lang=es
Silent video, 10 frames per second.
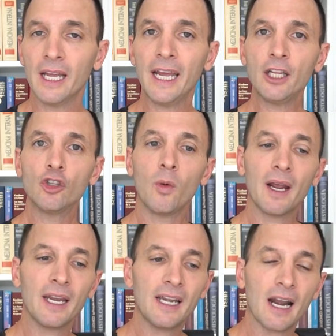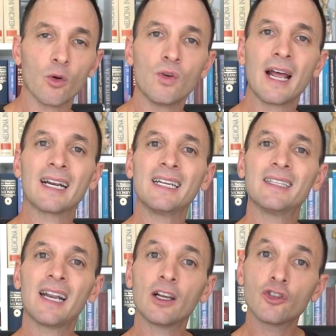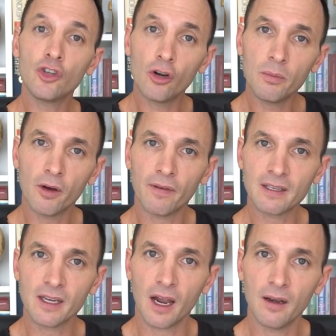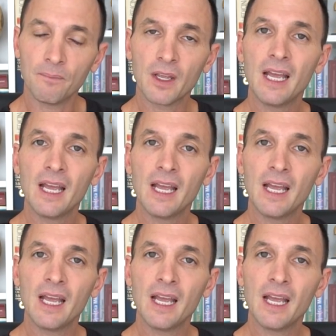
esto va a generar una retracción miofacial